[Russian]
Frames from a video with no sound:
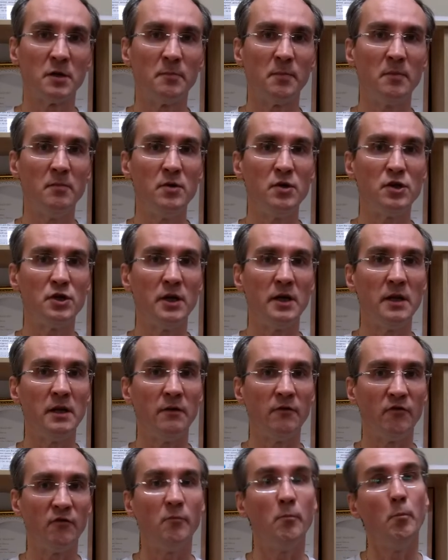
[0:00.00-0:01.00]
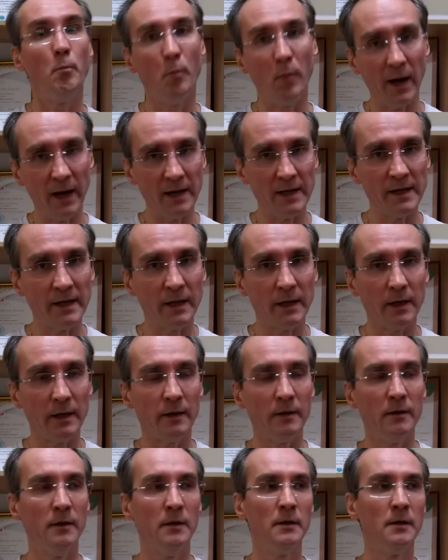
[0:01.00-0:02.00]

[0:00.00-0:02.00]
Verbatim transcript: помещений в маленькие,